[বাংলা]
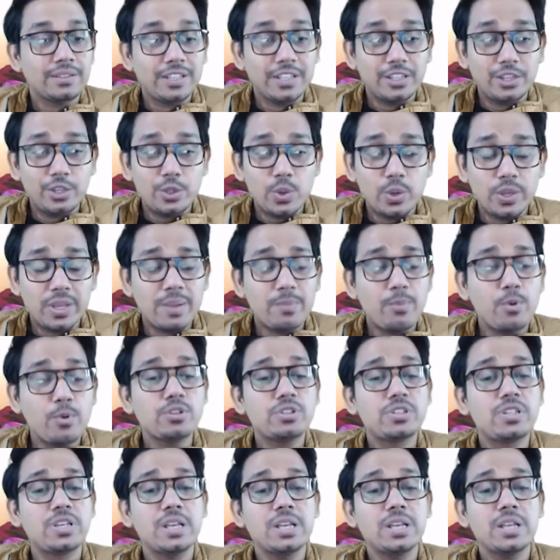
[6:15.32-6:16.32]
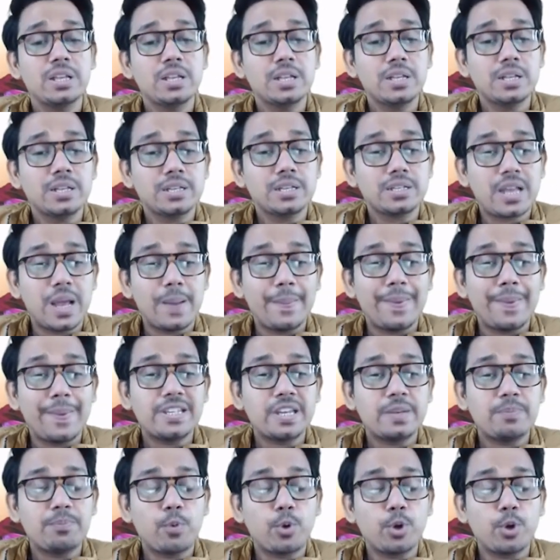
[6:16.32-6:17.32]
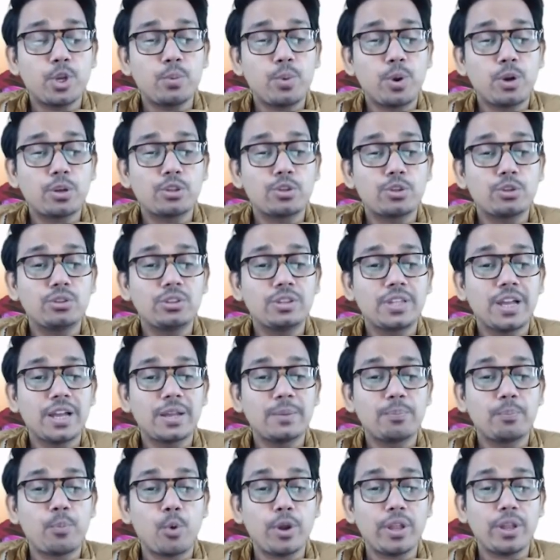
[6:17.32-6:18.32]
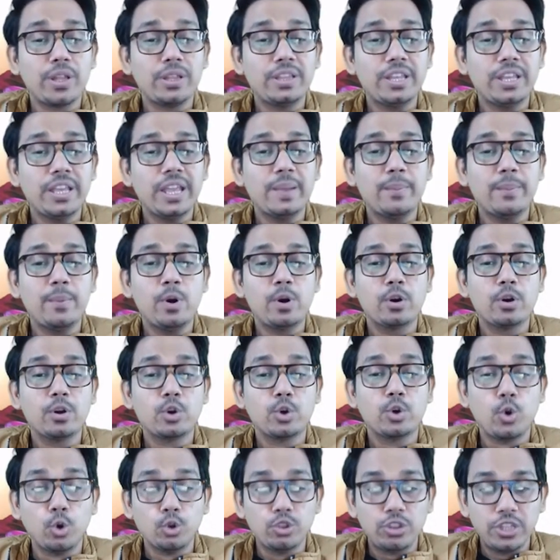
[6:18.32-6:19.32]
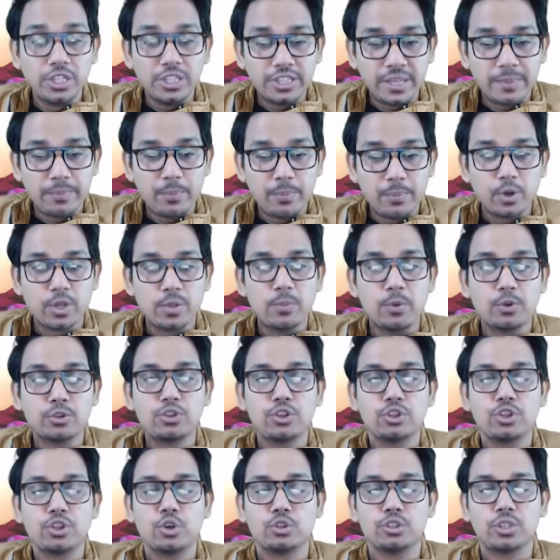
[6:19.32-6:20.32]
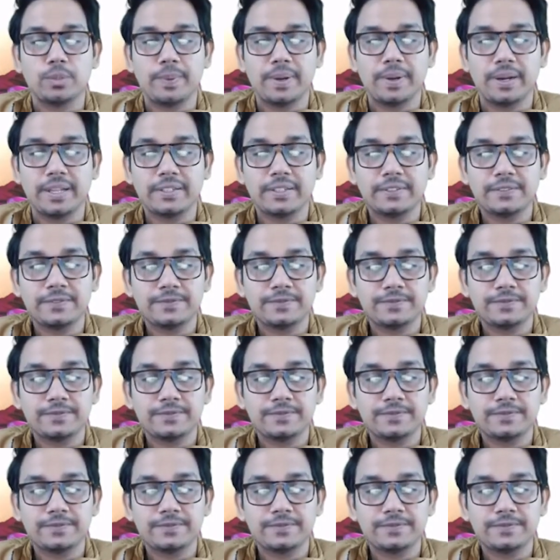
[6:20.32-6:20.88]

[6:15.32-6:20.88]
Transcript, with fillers: তৃতীয় কি বলছে সামাজিক পরিবর্তন তার পরিধি এবং গতিতে পরিবর্তিত হতে পারে